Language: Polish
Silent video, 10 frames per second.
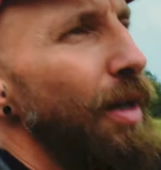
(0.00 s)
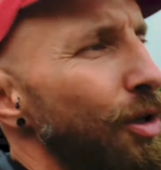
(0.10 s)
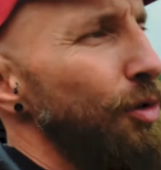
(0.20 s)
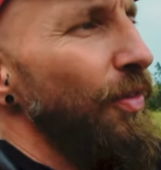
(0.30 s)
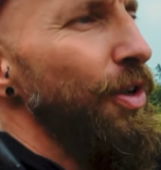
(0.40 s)

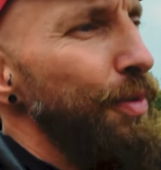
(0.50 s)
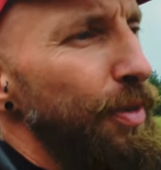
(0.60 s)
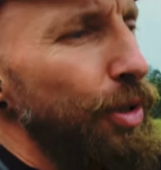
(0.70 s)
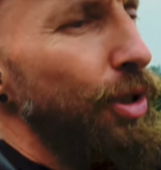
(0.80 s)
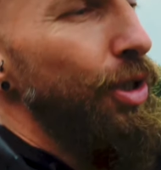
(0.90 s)
Rozmawialiśmy
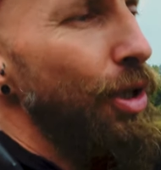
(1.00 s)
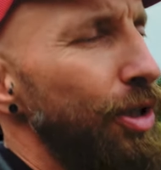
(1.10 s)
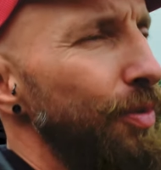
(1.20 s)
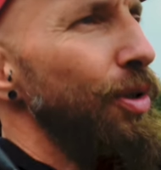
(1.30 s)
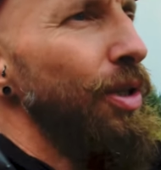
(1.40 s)
sobie troszeczkę o
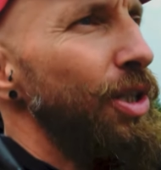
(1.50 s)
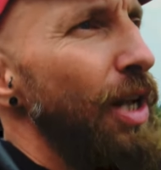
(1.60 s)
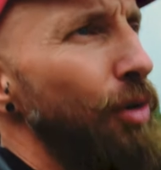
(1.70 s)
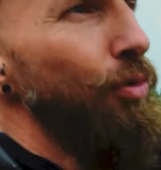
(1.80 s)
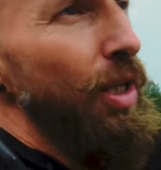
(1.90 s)
tym, co na
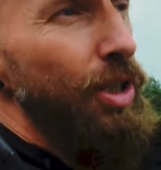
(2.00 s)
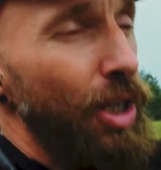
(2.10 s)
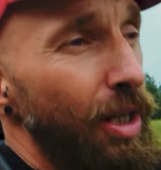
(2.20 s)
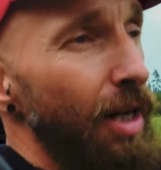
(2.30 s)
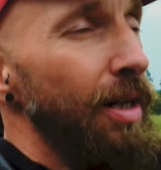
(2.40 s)
szlaku nas
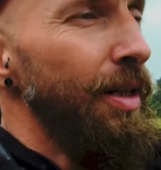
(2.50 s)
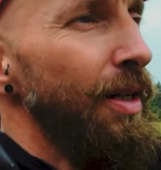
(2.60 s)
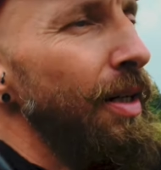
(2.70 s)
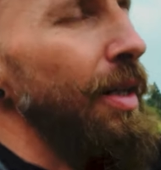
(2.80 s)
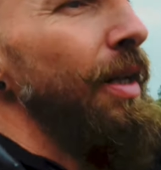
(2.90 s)
czeka
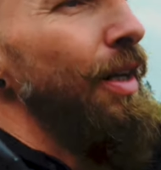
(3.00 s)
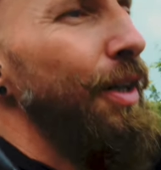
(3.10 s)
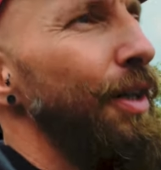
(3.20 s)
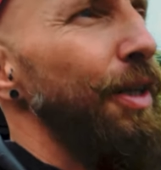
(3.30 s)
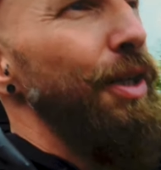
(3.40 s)

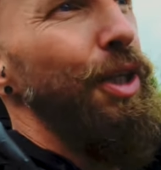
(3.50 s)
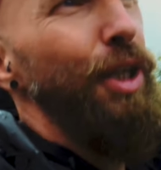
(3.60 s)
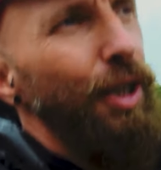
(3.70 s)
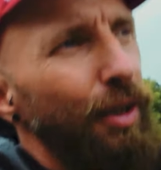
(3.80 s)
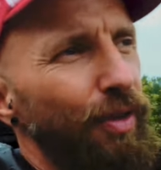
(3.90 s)
e,
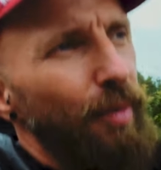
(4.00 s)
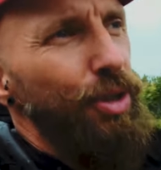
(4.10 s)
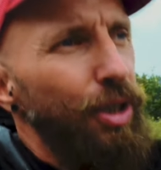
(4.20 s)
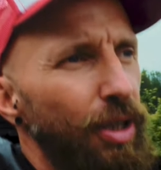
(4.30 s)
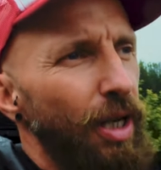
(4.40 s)
i w
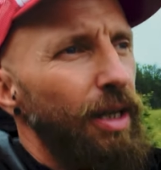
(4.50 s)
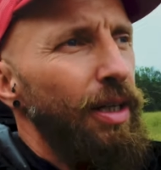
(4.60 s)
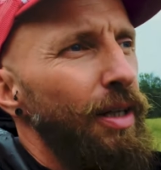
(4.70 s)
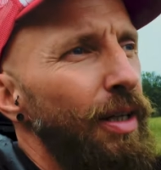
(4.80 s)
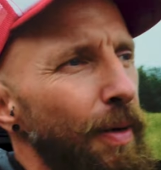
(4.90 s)
najbliższych dniach,
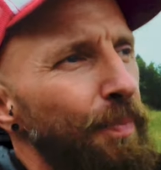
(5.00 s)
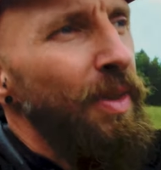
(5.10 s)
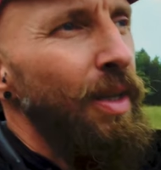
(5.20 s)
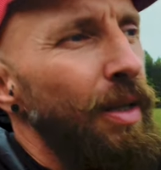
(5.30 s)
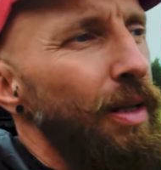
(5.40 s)

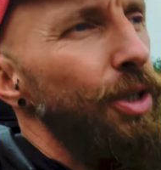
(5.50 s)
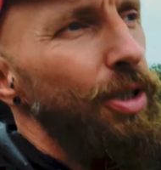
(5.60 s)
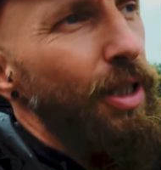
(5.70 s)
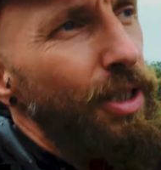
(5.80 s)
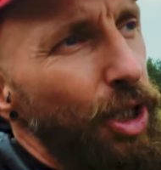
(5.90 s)

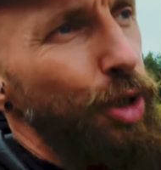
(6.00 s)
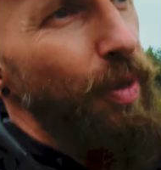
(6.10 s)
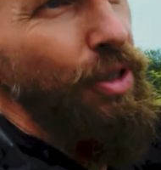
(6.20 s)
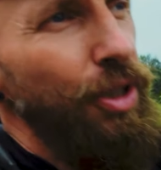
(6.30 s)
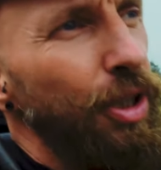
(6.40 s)
znaczy tak za jakieś
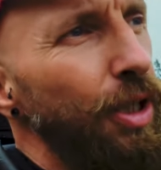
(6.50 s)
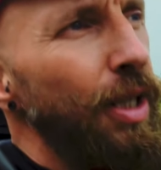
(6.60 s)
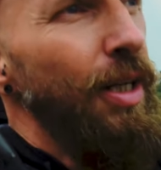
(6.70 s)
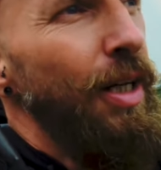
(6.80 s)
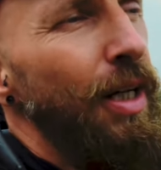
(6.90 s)
5 dni,
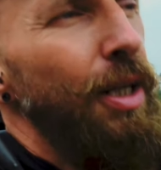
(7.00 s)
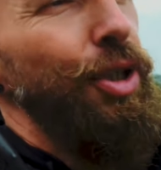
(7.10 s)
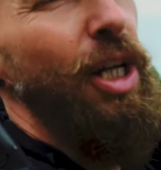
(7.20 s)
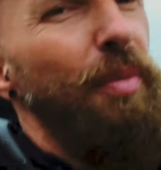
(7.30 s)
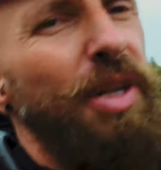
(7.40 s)

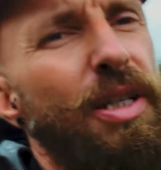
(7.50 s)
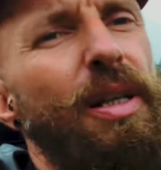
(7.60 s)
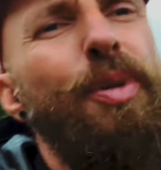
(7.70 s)
czeka mnie nieza